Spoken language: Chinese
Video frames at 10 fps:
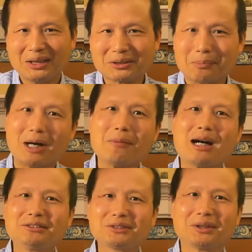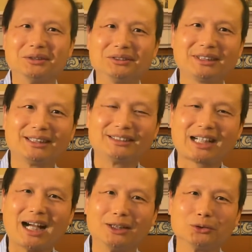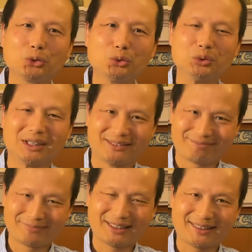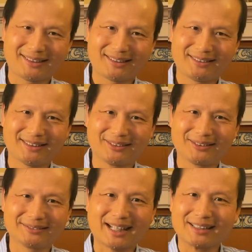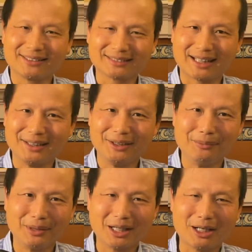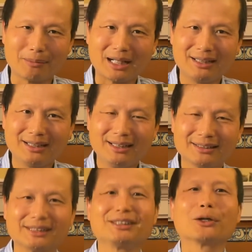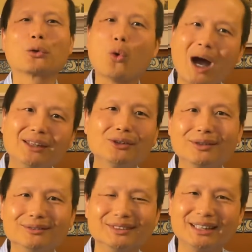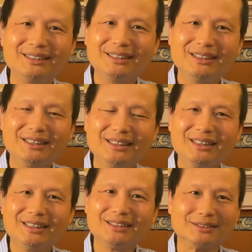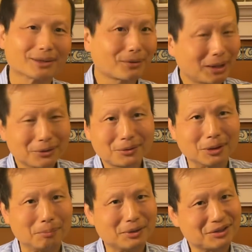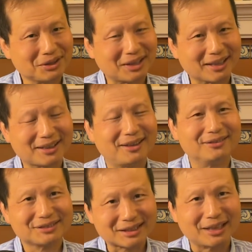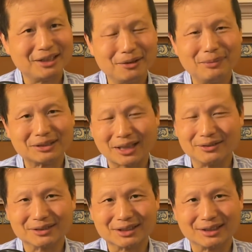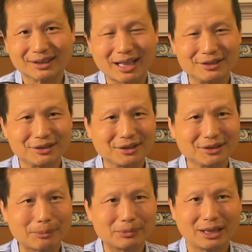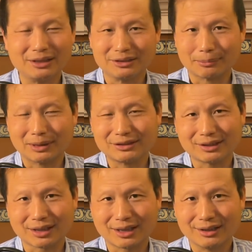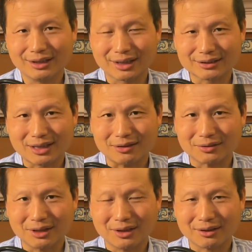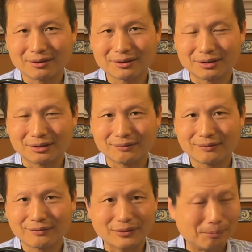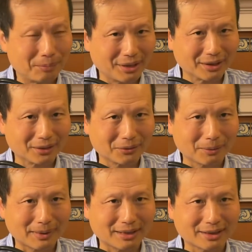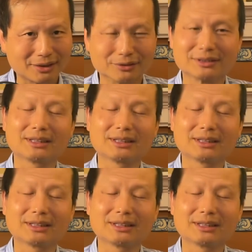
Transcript: 这毛毛虫的长度呢，呃能够达到三厘米，好吧？但是呢宽度呢？你这宽度也必须达到三厘米才有可能看清了，不然你怎么去跟那个草叶呃分辨呢？对吧？那有